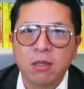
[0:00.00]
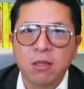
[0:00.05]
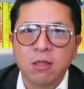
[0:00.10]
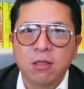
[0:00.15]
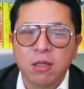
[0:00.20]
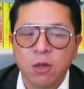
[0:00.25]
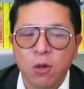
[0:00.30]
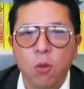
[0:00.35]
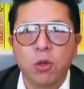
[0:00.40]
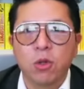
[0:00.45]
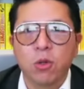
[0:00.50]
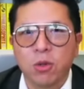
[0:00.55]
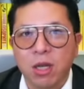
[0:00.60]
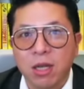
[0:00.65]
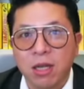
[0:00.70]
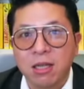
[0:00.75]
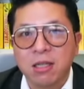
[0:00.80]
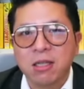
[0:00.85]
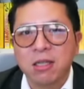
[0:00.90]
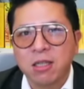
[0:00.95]
จึงควรอยู่ใน
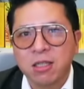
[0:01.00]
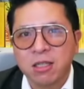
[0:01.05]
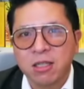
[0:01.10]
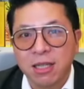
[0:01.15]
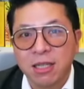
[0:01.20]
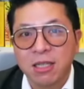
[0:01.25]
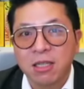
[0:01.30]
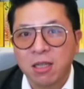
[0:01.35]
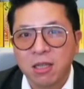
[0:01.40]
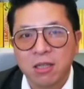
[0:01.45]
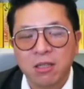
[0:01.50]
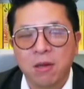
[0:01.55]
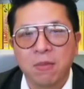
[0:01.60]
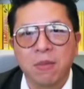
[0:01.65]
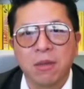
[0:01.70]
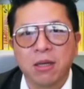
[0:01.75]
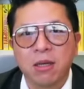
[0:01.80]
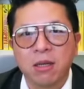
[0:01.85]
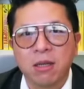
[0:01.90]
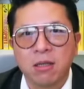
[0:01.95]
ลิสต์ลิสต์เส
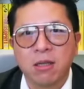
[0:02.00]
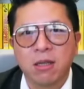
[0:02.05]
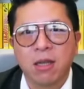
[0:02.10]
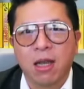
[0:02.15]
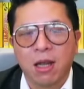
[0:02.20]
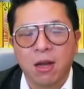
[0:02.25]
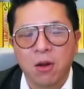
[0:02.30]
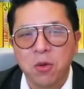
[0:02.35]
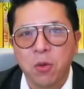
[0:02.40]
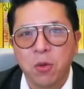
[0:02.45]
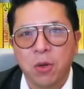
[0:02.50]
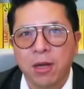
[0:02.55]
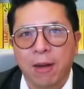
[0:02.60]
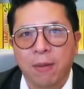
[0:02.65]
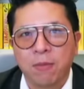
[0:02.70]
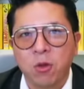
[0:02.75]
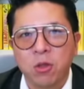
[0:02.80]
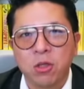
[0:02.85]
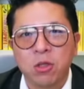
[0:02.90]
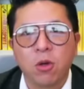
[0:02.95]
มอนะฮะเราอยู่อันดั
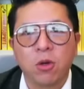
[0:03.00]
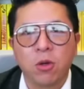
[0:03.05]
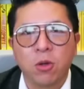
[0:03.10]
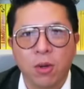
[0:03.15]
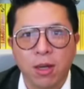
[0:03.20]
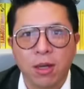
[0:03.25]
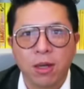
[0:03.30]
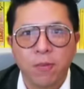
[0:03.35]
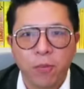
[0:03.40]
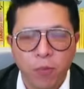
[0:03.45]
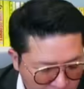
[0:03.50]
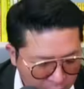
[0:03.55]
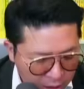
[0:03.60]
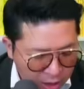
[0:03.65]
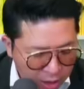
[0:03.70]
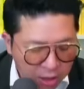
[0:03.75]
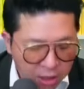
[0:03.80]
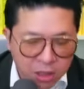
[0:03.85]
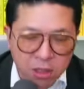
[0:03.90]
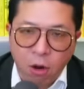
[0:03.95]
บต้นๆด้วย
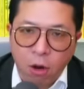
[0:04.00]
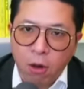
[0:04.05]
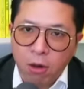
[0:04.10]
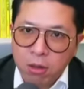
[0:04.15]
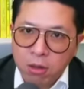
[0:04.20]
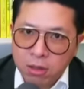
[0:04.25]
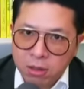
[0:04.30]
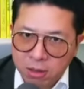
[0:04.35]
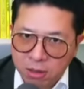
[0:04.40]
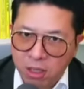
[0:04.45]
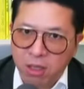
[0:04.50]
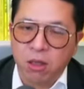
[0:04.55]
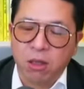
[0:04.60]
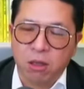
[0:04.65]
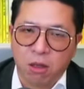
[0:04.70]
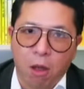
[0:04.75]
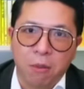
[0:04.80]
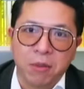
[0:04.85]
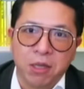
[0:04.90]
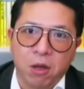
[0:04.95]
เรื่องที่สอง
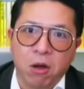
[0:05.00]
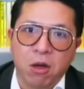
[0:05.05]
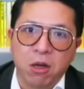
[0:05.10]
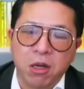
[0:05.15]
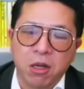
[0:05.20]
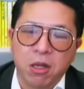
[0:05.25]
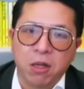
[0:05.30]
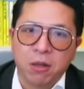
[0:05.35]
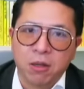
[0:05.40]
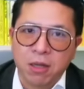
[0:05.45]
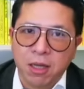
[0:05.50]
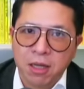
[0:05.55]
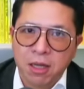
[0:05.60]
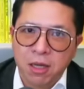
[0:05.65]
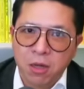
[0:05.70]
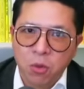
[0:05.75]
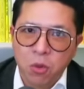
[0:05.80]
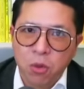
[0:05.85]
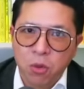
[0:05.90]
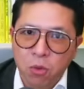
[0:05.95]
ต่อมาจากข้อที่หนึ่งทันที
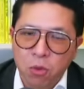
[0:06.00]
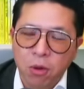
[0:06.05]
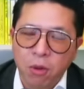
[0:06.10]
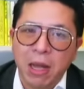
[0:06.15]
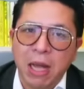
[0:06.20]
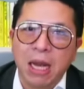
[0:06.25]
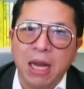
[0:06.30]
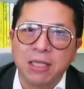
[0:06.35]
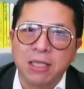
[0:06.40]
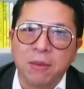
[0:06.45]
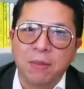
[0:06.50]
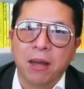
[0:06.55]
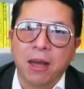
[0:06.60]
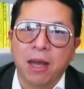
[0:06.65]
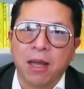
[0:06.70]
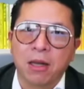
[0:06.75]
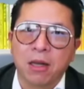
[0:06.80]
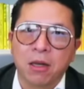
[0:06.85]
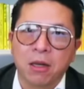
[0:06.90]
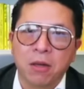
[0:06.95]
ที่คุณรู้แล้วว่าอะไรสำ
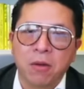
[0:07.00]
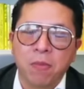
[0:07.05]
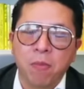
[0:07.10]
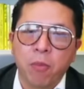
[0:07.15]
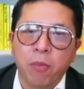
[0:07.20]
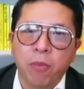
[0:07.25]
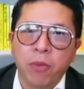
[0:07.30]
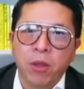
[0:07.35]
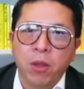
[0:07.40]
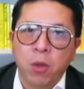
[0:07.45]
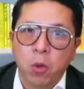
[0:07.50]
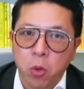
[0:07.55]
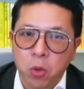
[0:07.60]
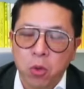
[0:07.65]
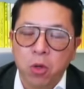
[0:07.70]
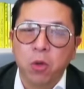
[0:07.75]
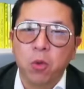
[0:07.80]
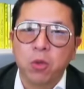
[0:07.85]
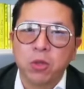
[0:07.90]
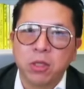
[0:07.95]
คัญคุณ
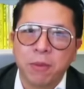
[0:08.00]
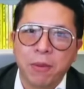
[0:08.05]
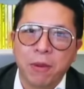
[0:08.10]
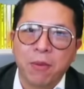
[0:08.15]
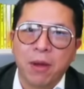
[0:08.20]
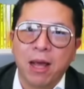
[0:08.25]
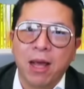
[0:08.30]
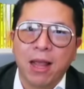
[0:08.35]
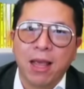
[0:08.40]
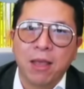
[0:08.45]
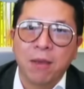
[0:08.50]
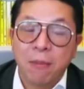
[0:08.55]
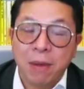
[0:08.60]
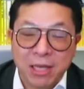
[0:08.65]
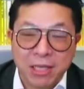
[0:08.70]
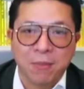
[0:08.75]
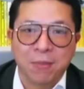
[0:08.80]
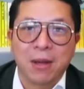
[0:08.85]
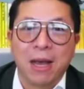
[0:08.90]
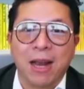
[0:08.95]
ก็รู้ใช่ไหมว่าอะไรไม่
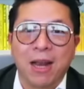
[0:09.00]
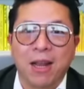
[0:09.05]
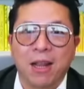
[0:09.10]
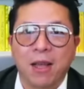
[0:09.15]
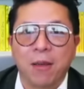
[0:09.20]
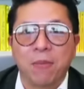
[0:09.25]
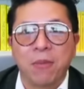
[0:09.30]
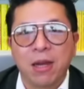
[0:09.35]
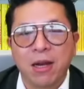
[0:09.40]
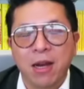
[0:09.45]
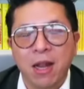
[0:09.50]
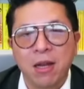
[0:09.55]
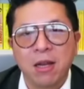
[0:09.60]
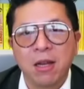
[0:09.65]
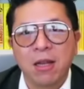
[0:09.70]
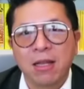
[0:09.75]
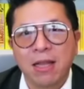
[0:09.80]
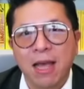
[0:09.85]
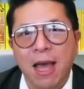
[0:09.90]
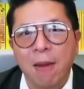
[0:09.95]
สำคัญนะครับดังนั้น
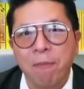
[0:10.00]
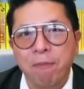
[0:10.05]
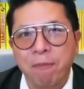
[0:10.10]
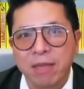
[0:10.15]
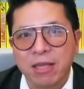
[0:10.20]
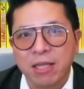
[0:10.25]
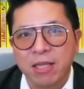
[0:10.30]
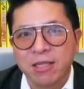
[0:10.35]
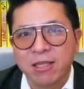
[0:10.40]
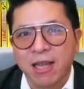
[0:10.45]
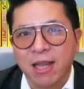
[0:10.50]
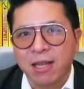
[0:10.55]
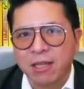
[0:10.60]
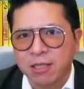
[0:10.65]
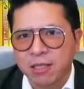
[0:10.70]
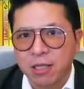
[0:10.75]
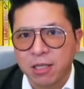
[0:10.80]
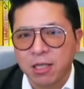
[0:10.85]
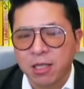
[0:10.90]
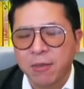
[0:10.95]
การปฏิเสธ
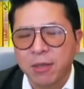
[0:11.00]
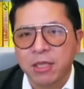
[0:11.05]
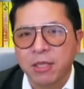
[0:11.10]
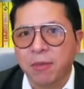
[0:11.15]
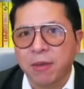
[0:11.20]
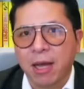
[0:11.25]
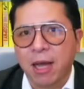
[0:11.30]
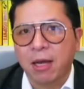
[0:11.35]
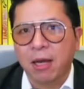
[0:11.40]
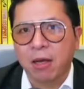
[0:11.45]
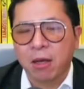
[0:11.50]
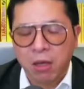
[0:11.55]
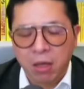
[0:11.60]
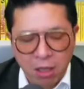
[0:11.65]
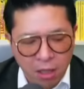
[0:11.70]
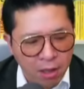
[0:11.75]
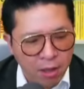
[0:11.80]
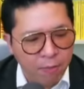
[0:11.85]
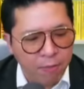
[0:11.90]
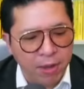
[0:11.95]
สิ่งที่ไม่สำคัญ
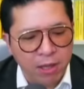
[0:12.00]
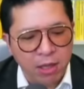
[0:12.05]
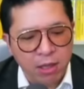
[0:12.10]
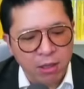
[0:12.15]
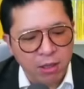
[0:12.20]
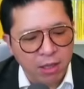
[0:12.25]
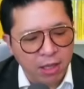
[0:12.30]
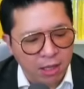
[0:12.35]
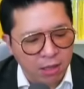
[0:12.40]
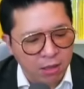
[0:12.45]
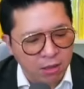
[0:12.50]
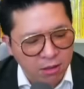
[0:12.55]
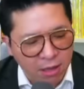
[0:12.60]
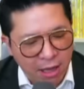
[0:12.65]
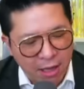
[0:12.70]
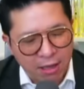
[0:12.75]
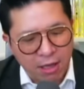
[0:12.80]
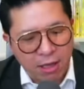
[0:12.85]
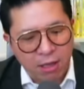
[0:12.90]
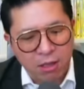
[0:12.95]
เป็นอีกเท
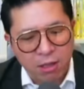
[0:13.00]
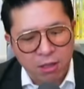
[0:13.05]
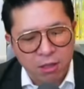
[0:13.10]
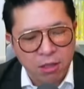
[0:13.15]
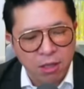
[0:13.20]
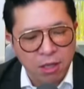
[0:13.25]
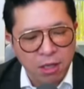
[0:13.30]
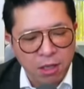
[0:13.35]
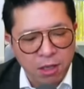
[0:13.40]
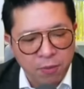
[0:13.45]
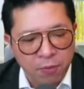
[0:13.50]
คนิคหนึ่งที่